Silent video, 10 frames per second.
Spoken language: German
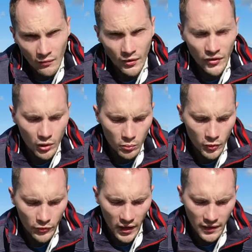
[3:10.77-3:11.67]
Versicherung
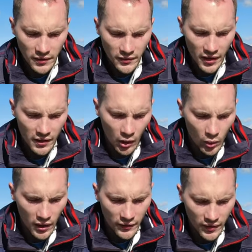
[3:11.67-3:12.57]
muss vorhanden sein,
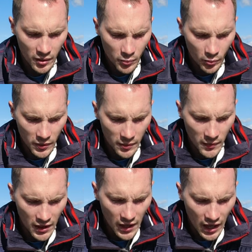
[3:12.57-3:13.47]
auch alles kein Problem.